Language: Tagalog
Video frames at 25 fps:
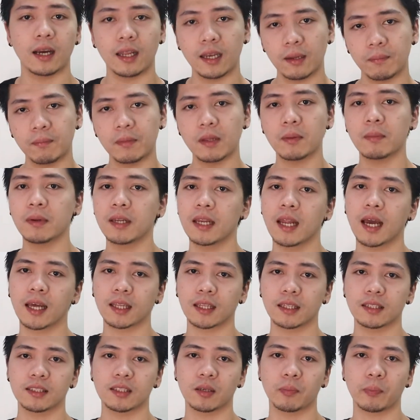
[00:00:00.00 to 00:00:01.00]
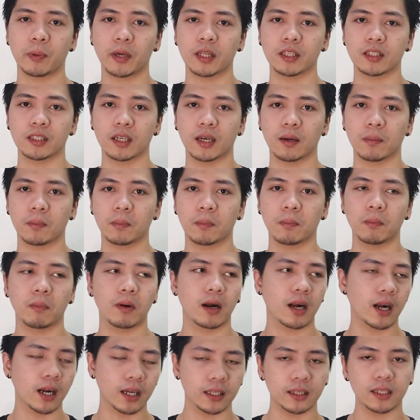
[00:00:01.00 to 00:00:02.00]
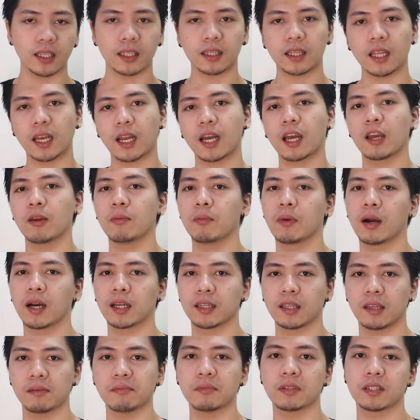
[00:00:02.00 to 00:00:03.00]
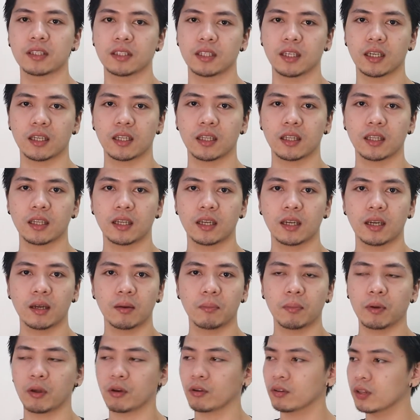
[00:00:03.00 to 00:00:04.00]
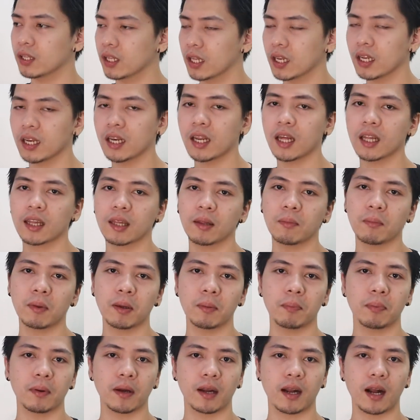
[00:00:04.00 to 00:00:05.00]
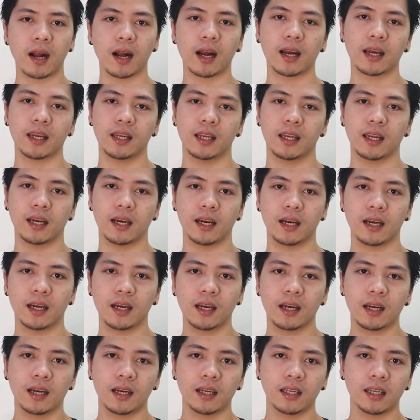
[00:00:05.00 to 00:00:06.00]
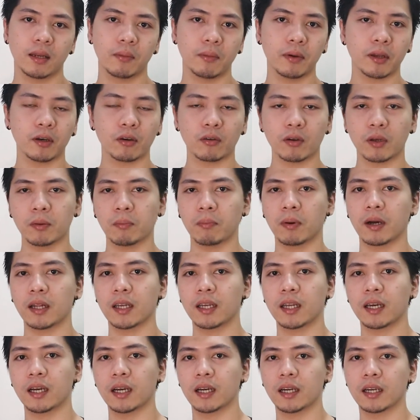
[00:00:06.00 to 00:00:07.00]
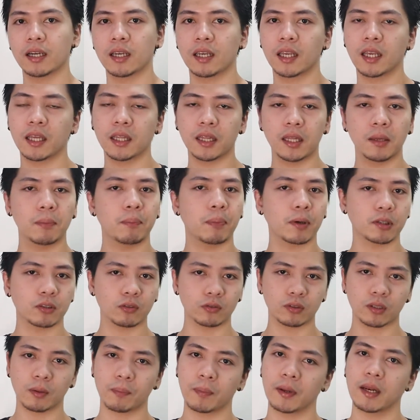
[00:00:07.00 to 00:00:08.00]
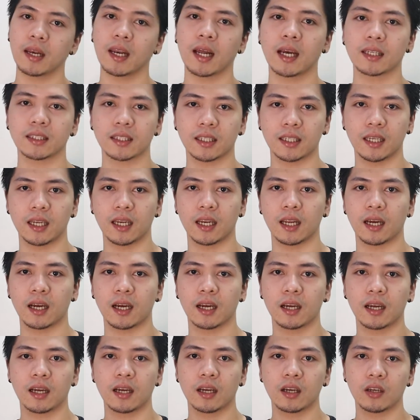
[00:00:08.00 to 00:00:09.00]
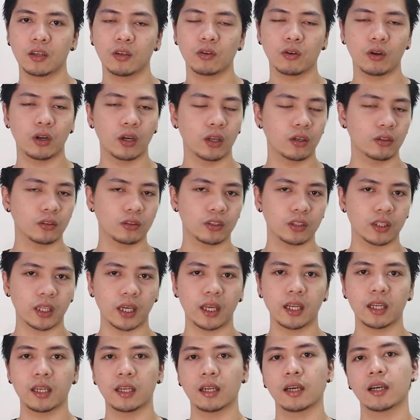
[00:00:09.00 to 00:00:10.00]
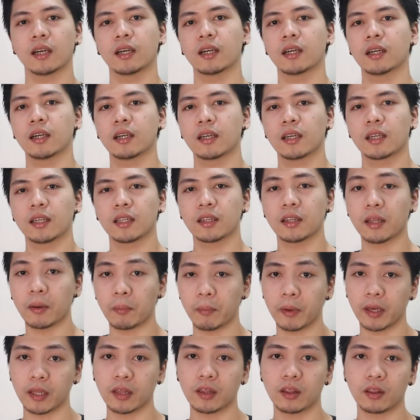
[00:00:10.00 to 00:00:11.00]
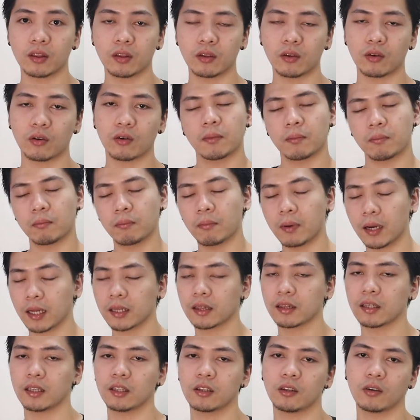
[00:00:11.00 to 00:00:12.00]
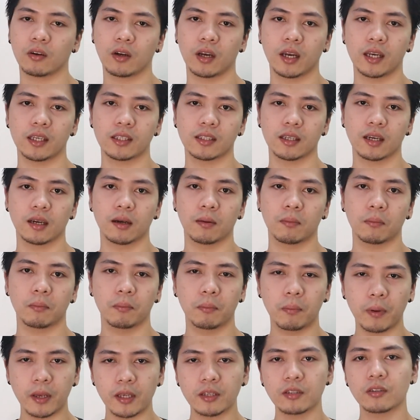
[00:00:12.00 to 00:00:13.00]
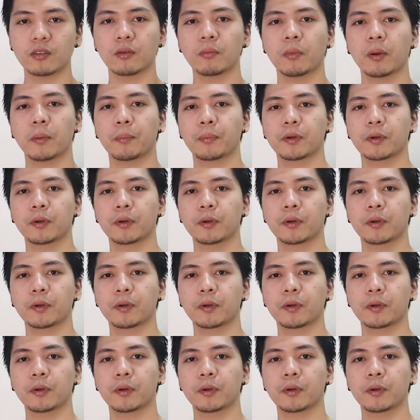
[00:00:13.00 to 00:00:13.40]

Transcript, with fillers: Alam naman natin sa Pen Shop, magaganda talaga yung mga damit niyan. Pero hindi rin natin may pagkakaila na merong iba na hindi pasok sa panlasa nila. Yung ganong style ng damit. But ito guys ah, based on my